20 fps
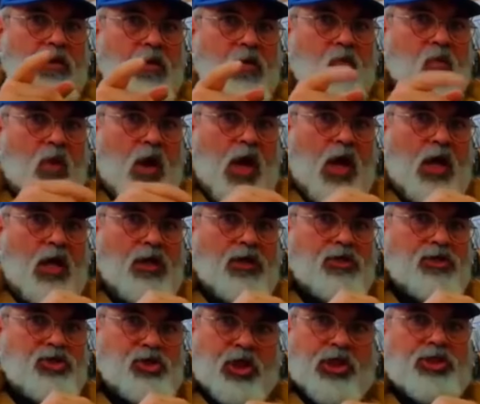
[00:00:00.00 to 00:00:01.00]

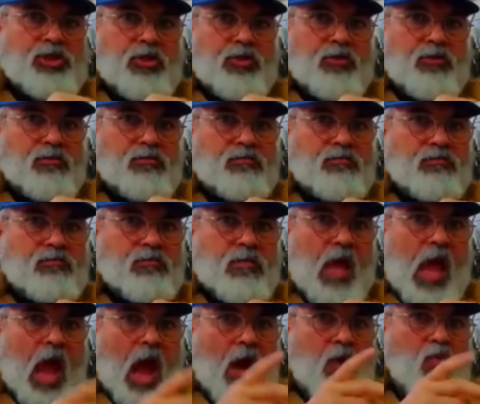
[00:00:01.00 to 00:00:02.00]
وسجنه
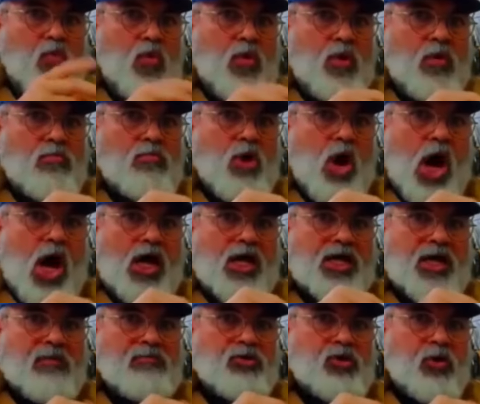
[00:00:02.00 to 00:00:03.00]
أو
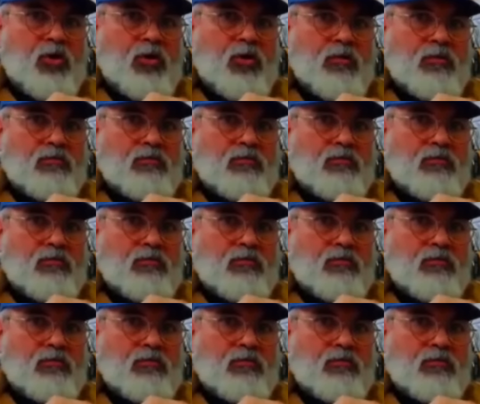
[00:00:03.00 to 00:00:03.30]
محاكمته